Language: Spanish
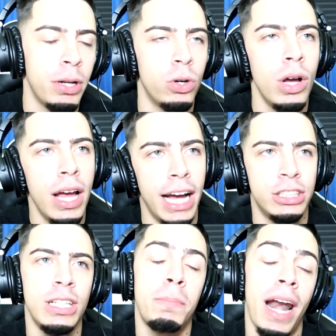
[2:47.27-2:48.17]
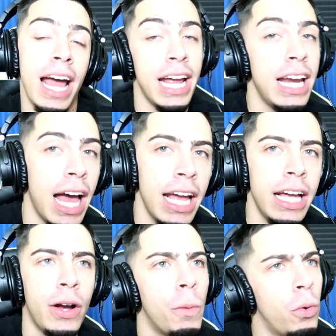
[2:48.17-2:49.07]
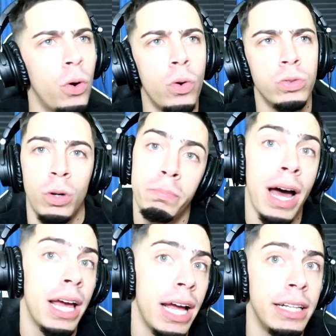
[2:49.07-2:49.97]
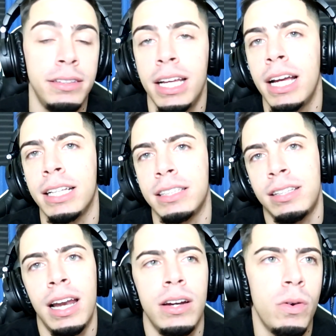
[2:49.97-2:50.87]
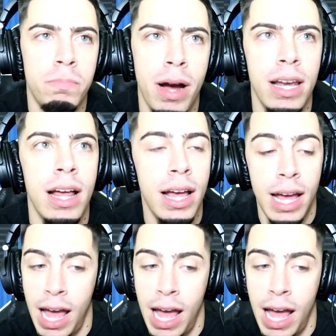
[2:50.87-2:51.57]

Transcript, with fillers: Pero entonces para ir ahí como normal, el ticket te sale normal.